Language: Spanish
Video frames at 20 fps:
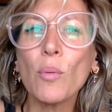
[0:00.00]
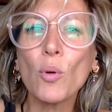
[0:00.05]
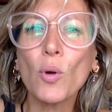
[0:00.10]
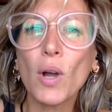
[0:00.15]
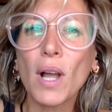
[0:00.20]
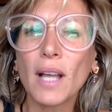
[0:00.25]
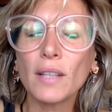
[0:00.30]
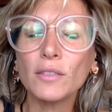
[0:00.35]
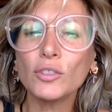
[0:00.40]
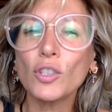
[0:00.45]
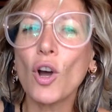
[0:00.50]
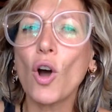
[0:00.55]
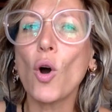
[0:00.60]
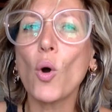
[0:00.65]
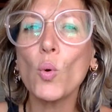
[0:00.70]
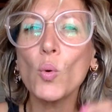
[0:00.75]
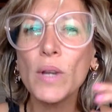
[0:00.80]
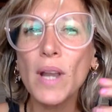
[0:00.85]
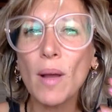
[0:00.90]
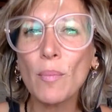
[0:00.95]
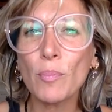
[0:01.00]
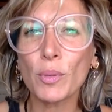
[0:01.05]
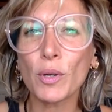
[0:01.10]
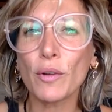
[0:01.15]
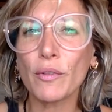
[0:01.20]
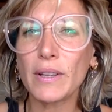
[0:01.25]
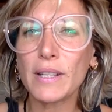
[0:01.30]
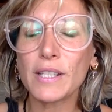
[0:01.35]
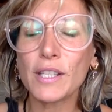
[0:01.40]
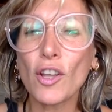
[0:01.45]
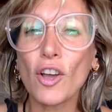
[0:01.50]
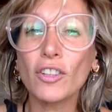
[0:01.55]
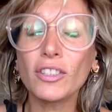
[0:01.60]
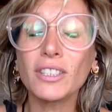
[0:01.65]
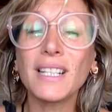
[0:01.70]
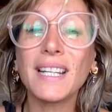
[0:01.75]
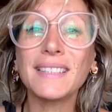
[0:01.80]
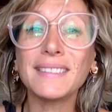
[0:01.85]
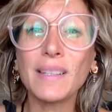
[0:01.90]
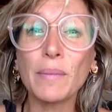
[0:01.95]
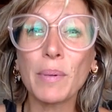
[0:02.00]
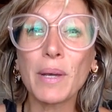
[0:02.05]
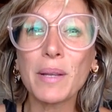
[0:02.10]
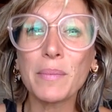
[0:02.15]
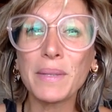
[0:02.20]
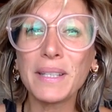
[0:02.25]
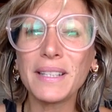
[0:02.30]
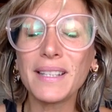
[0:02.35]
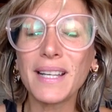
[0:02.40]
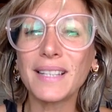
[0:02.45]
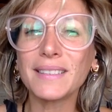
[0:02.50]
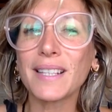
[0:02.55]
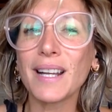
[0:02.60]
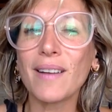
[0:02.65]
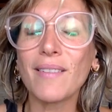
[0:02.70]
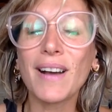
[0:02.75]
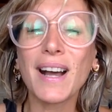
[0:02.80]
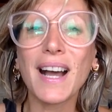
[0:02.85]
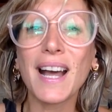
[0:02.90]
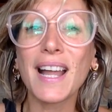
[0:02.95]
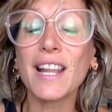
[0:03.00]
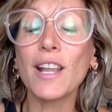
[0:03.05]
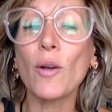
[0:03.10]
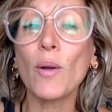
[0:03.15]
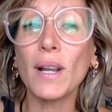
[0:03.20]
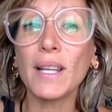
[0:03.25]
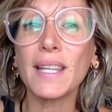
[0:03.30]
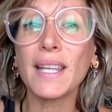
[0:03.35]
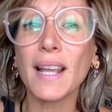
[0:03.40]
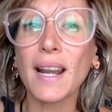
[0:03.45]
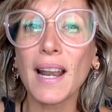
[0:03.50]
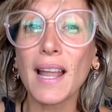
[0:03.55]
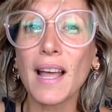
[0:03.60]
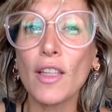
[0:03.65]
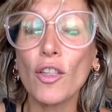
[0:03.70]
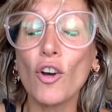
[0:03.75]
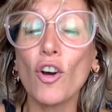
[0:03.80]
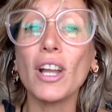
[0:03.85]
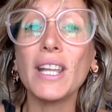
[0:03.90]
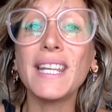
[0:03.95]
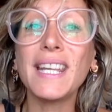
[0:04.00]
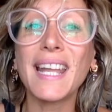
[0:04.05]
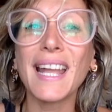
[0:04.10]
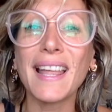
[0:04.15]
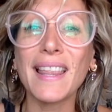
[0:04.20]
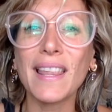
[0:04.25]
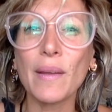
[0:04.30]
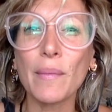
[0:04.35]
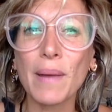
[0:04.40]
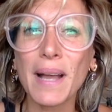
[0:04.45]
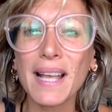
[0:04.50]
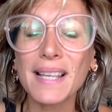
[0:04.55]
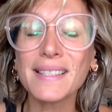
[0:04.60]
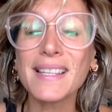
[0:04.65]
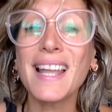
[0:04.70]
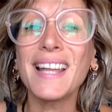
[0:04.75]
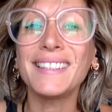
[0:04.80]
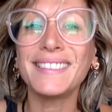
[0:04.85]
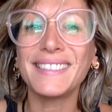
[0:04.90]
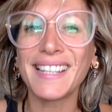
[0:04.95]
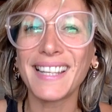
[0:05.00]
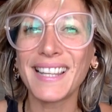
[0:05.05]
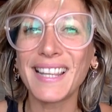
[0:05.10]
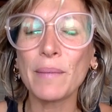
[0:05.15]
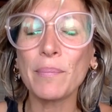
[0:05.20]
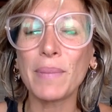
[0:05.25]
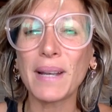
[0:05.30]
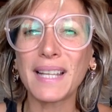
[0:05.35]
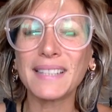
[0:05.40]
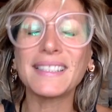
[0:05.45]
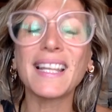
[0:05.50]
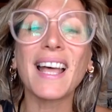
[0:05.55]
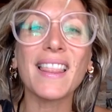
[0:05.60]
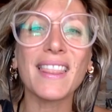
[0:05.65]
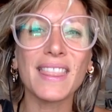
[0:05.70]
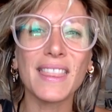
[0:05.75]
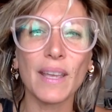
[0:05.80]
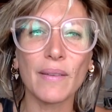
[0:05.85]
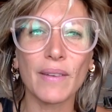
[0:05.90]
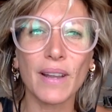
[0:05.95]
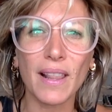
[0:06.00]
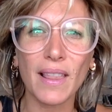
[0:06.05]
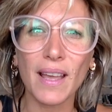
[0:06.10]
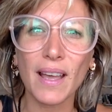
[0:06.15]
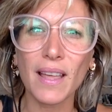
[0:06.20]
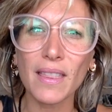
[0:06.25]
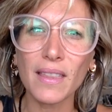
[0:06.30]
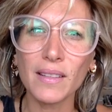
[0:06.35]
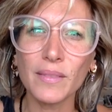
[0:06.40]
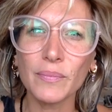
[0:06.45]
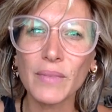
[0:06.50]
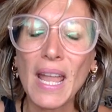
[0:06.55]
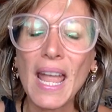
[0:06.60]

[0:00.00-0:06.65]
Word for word: buscando una profesión que te permita trabajar en cualquier lado y que además te dé plata de verdad?